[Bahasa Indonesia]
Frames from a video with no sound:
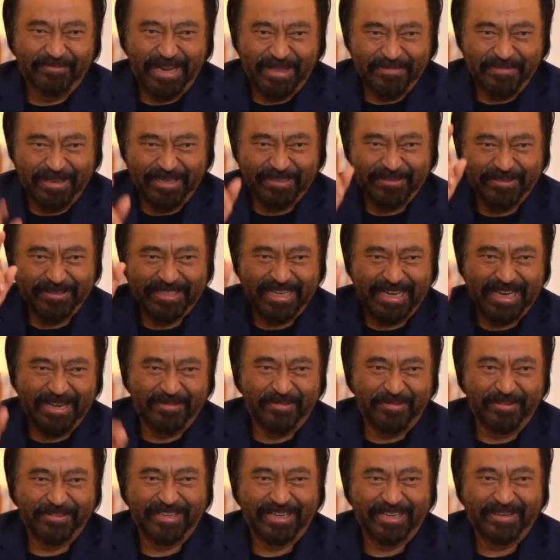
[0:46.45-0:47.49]
Mulai besok saya
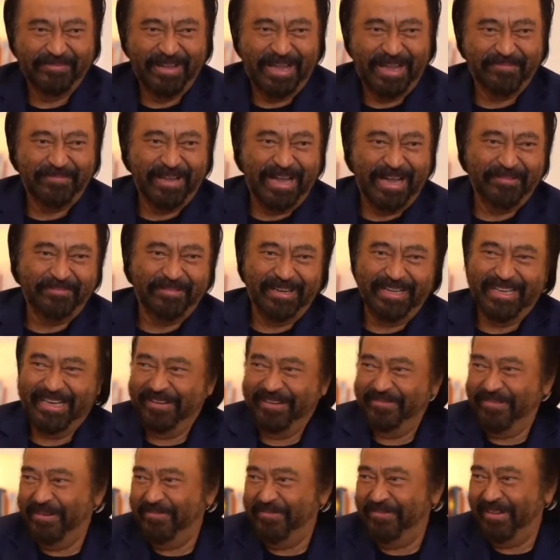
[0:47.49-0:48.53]
nggak mau terima
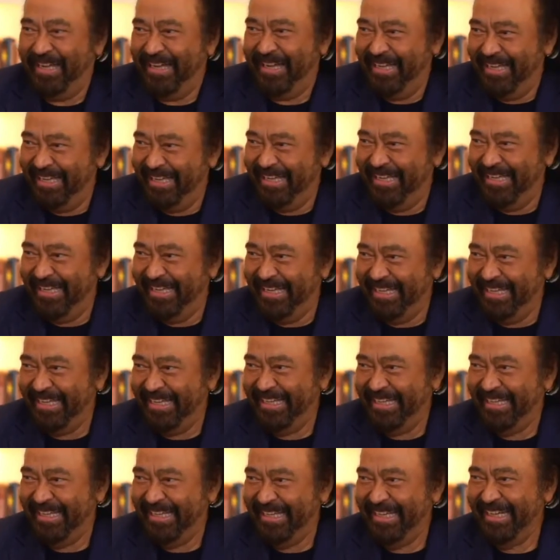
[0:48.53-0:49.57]
apa-apa dari Bapak.
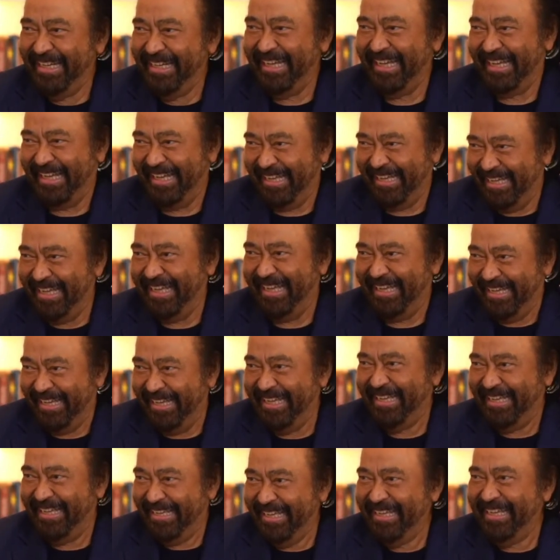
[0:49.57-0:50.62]
Oh gitu.
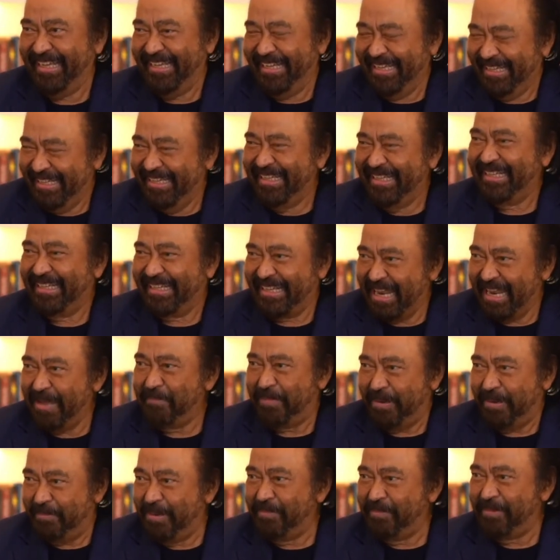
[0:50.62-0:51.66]

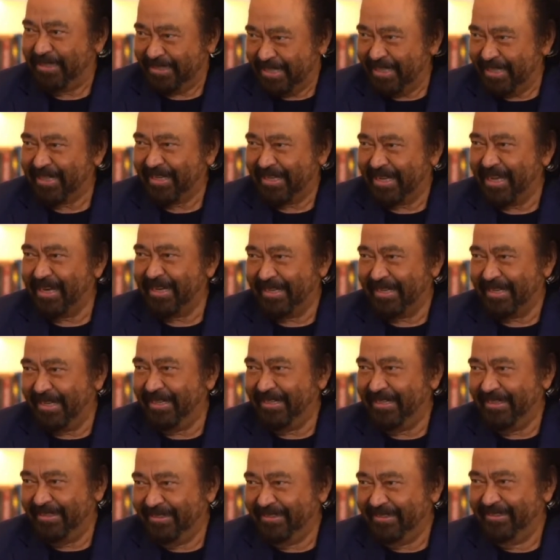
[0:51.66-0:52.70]
Kenapa? Memang saya
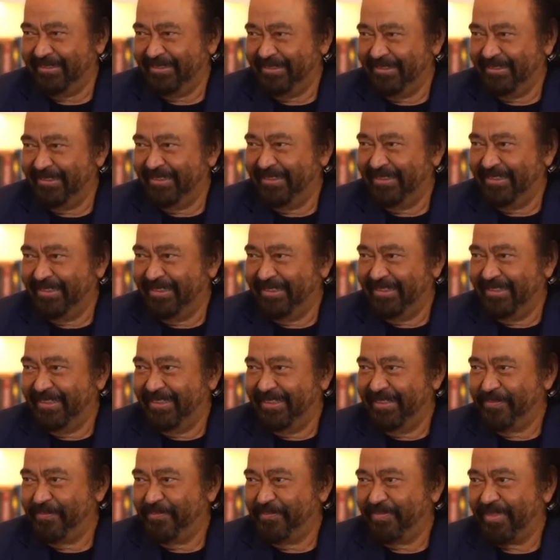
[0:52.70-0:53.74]
tekankan.
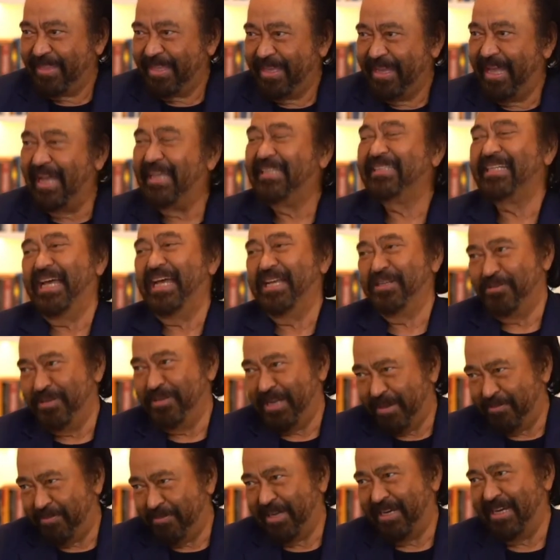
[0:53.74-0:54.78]
Nah, saya
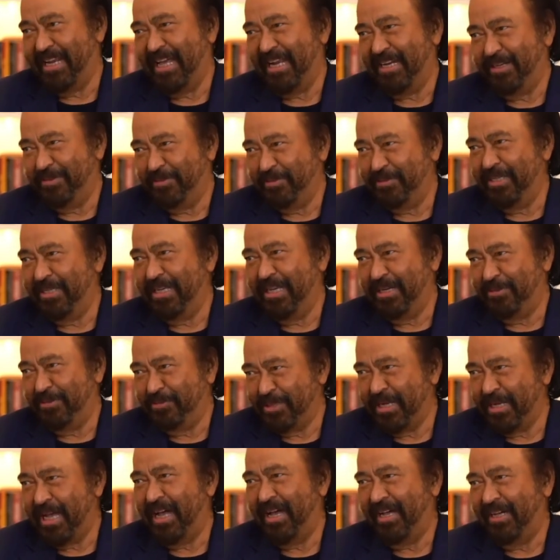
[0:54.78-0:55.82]
sudah mengenal dunia
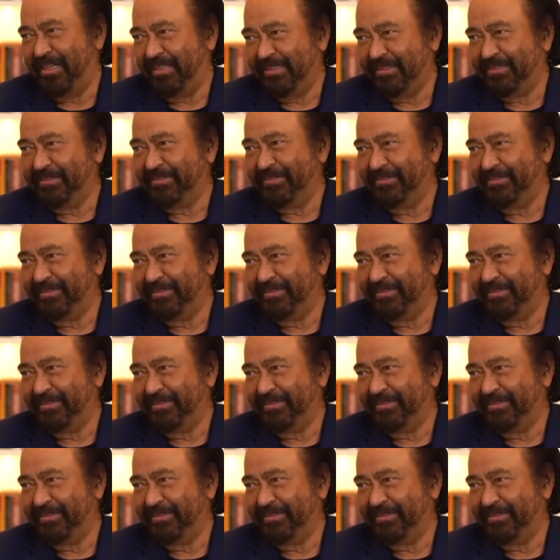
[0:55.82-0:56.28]
usaha.